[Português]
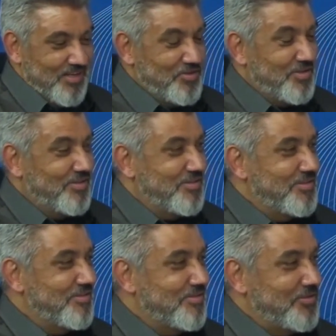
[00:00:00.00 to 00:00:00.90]
eu,
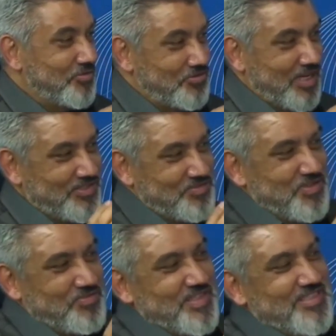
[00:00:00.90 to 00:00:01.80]
eu, eu, já tive
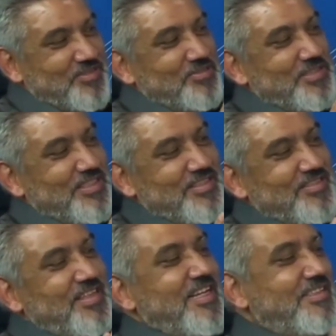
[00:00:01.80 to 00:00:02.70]
que fazer o
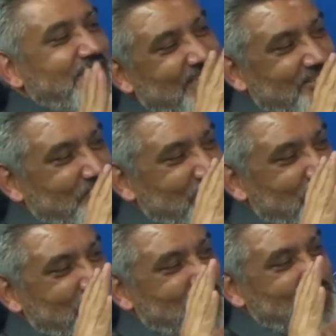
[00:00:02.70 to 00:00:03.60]
release lá atrás,
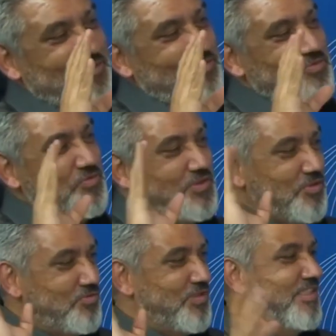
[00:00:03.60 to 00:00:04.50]
quando eu fui
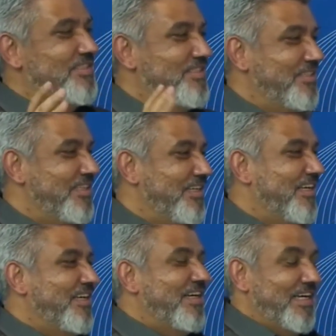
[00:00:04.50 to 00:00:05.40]
oferecer
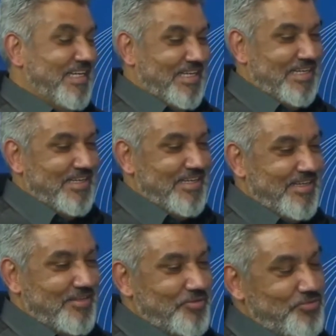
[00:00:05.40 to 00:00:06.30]

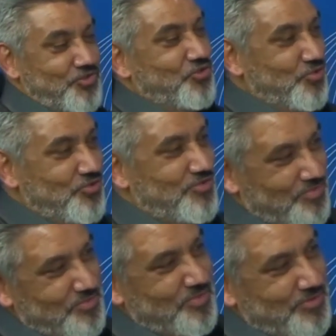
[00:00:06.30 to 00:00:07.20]
é, os
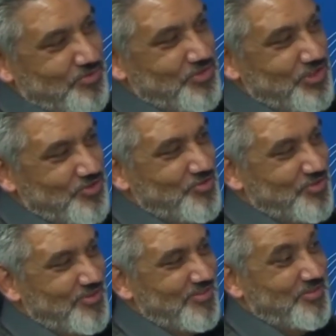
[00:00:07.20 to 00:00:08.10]
shows do
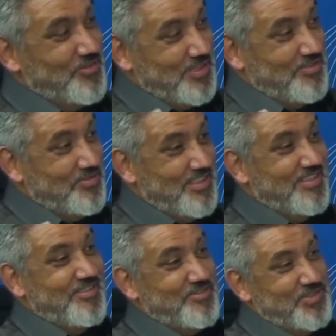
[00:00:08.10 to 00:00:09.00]
disco, quando eu
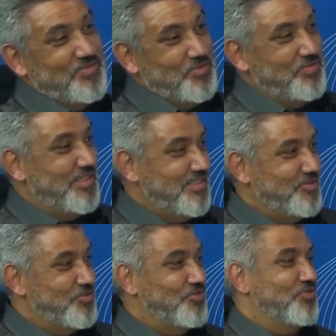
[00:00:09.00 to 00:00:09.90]
gravei, eu tive que
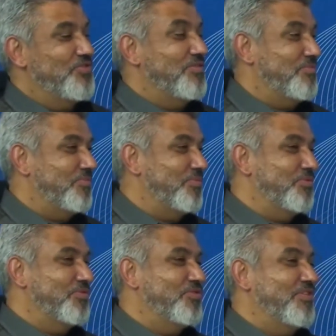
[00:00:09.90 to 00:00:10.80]
oferecer os shows
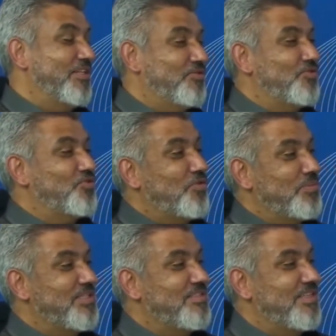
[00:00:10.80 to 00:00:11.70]
para os centros
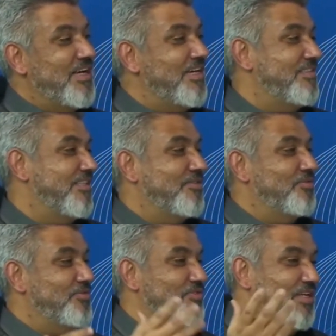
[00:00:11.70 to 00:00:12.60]
comerciais,
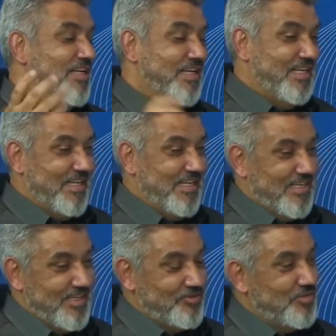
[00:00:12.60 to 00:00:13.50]
centros
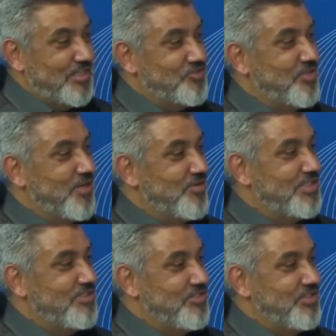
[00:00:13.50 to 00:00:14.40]
é, educacional
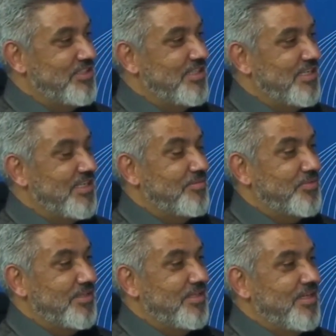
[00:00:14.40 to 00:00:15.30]
que tinha na
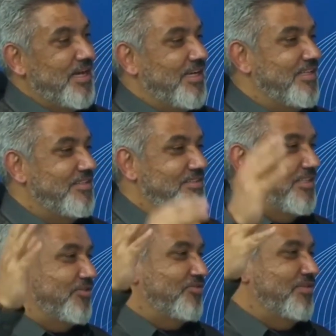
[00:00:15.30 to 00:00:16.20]
época, aquele
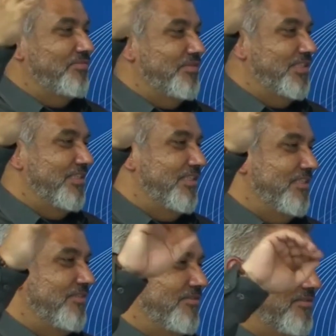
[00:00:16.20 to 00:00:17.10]
centro da
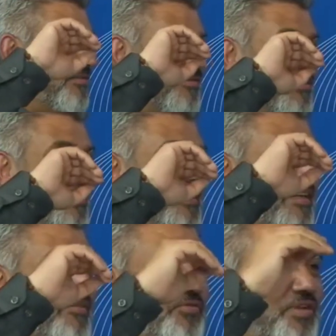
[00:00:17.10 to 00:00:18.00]
Vergueiro,
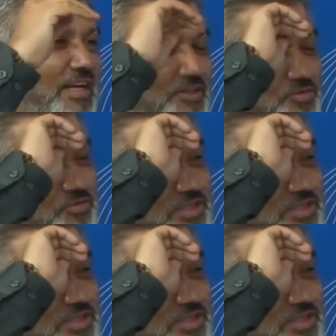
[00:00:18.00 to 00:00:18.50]
foi lá que eu